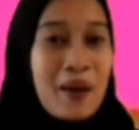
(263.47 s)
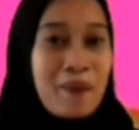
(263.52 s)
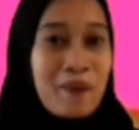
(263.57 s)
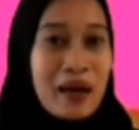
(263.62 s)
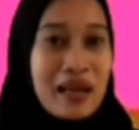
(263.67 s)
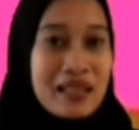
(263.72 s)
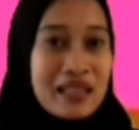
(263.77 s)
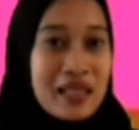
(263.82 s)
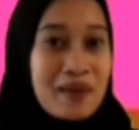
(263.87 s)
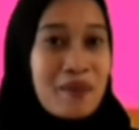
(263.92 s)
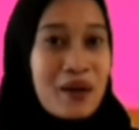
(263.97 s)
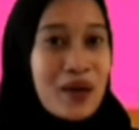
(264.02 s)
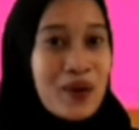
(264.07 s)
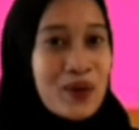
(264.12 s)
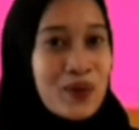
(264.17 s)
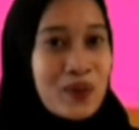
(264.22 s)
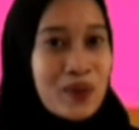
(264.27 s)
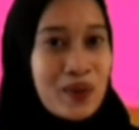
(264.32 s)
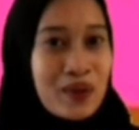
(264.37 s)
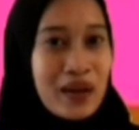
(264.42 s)
masih
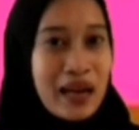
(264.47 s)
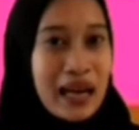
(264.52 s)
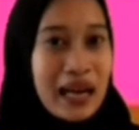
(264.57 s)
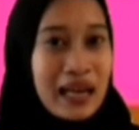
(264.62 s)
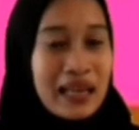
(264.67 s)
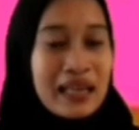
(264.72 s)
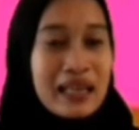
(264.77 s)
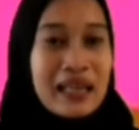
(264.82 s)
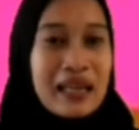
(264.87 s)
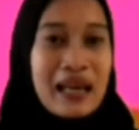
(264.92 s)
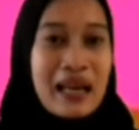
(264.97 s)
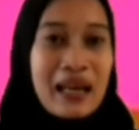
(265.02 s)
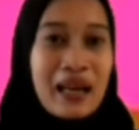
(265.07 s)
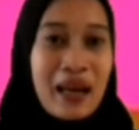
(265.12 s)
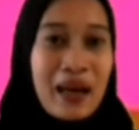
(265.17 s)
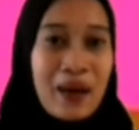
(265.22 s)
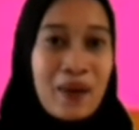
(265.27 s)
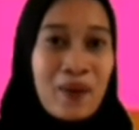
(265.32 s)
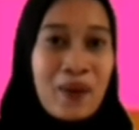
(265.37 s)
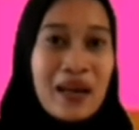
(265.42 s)
berhubungan dengan
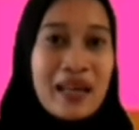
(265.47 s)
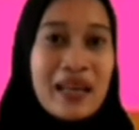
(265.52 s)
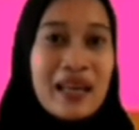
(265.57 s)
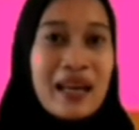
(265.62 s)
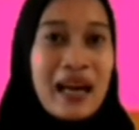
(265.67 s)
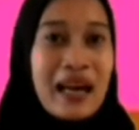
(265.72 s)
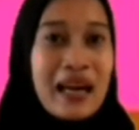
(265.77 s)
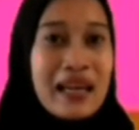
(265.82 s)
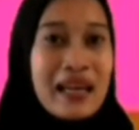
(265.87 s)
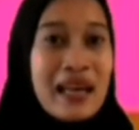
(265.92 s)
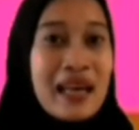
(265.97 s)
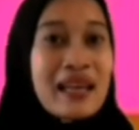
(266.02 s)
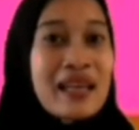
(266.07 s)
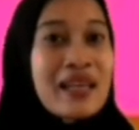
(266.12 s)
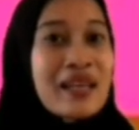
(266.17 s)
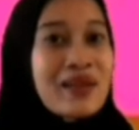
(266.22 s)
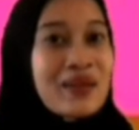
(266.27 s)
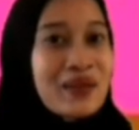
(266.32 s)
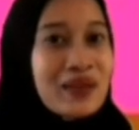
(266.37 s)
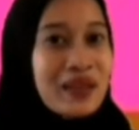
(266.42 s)
hewan yang ada
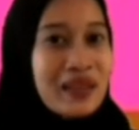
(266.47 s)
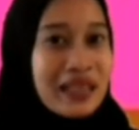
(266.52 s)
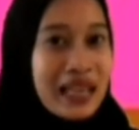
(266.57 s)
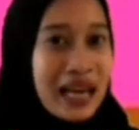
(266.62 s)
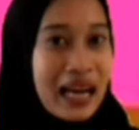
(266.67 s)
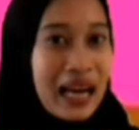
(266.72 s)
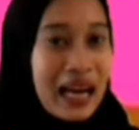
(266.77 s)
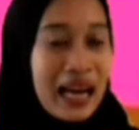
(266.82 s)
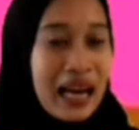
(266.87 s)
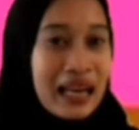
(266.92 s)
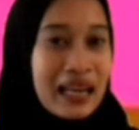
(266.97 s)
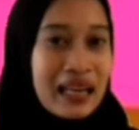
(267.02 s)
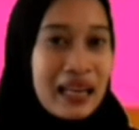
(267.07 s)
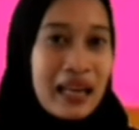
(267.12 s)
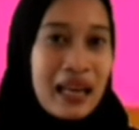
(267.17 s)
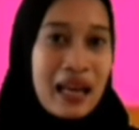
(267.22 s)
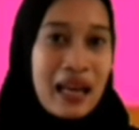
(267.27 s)
di hutan.